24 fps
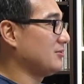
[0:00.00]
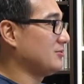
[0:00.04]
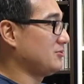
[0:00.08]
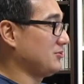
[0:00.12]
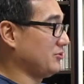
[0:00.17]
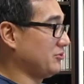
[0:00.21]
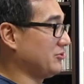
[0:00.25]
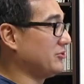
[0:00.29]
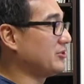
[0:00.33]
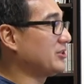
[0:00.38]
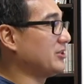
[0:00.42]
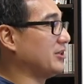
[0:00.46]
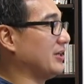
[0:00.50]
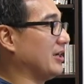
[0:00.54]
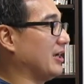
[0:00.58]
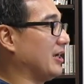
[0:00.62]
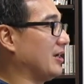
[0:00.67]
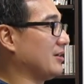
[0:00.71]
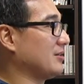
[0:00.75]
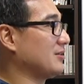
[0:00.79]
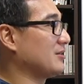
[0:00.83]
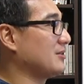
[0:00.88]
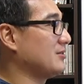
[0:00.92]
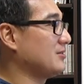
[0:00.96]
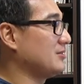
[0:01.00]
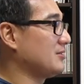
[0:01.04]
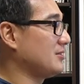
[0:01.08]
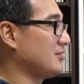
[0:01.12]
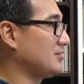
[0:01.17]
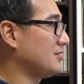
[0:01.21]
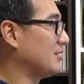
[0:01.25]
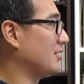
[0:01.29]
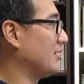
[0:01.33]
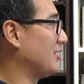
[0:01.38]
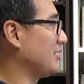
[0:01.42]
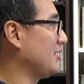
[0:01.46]
就有可能、啊，
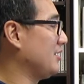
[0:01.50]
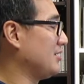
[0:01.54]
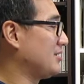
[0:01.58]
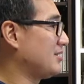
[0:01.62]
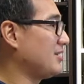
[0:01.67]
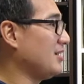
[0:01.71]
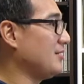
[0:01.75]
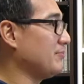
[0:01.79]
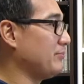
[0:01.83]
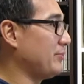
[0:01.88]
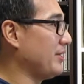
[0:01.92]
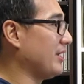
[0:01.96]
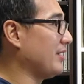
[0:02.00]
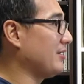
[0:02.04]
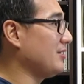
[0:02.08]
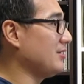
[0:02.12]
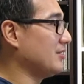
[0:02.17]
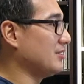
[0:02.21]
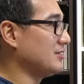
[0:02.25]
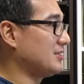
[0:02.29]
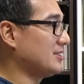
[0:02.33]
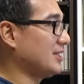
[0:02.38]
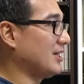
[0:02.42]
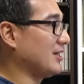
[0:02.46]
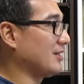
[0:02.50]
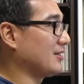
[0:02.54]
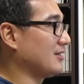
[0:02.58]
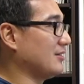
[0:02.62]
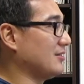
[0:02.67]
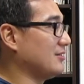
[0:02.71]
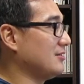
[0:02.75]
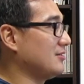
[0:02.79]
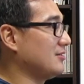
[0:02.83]
可能以更便宜的价格，